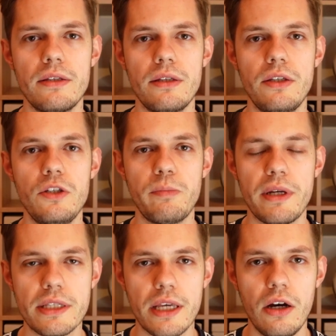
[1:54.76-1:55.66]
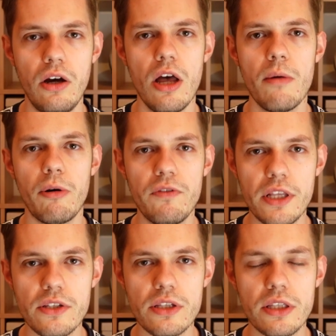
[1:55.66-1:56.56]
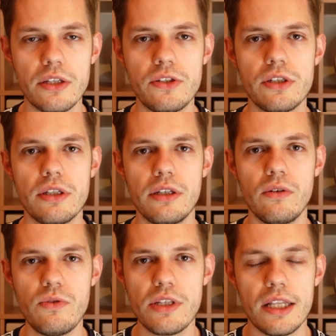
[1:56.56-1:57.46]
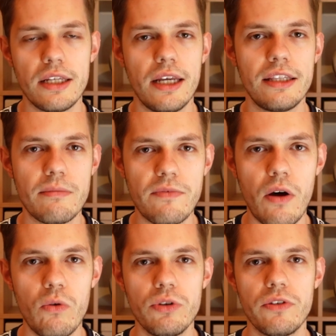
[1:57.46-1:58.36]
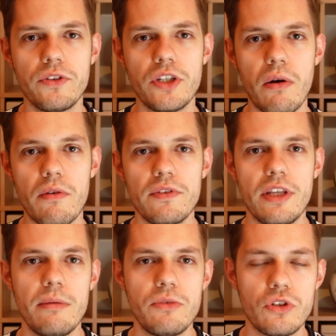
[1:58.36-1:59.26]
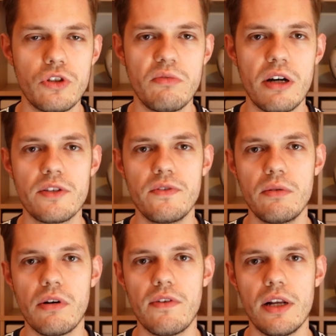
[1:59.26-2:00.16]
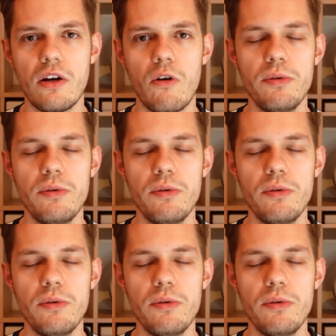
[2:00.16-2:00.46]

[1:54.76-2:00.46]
e, hiszpańskiego powinna zostać e, uznana. Ja tam faulu nie widziałem. Wydaje mi się, że to była zwykła walka o